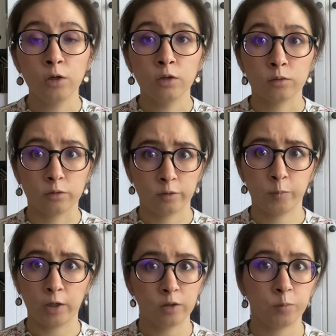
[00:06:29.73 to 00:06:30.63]
то есть
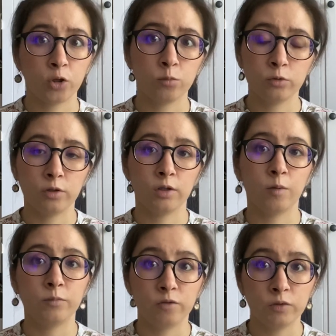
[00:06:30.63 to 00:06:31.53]
прайс почему-то не
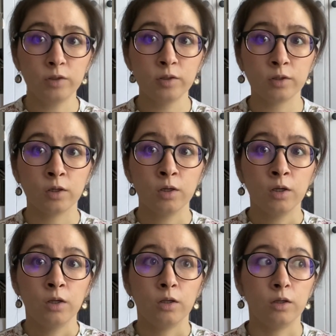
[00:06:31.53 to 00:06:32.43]
обновился,
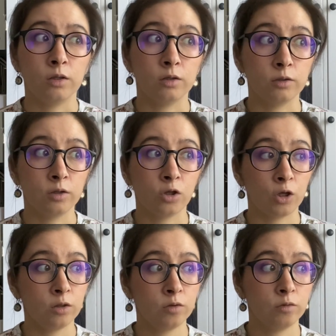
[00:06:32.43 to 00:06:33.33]
и
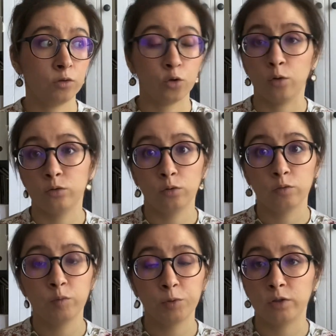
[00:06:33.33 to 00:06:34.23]
сейчас еще идут
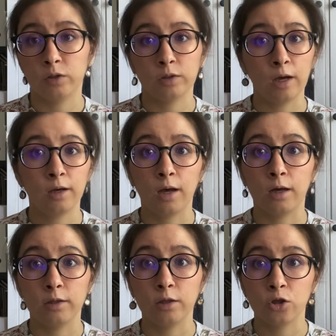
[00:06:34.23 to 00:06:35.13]
выплаты так, как
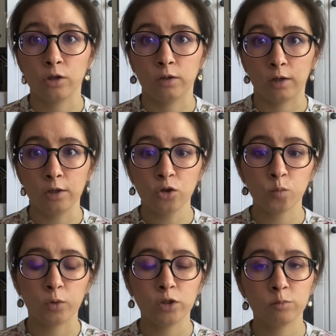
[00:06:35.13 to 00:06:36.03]
они шли раньше,
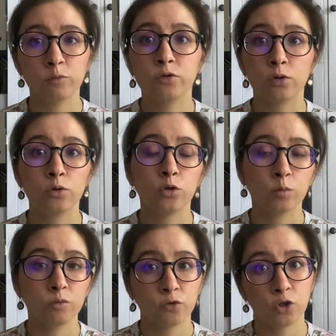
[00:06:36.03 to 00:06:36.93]
поэтому все еще
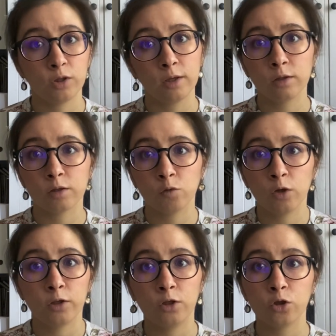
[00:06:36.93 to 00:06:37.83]
мы в ожидании того,
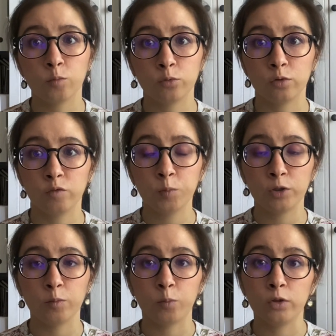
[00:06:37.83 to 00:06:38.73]
какие же будут
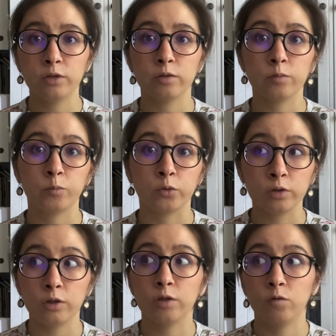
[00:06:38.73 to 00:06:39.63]
выплаты
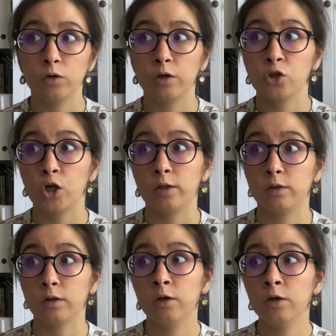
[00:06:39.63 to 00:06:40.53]
после того, как
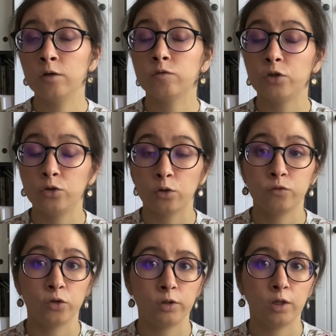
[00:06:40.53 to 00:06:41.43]
шаттер внесет
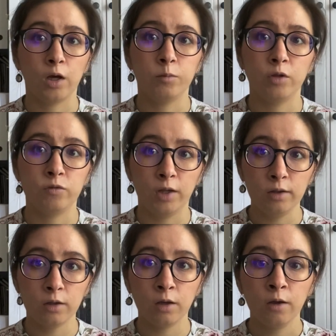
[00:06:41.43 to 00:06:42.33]
все-таки обновление.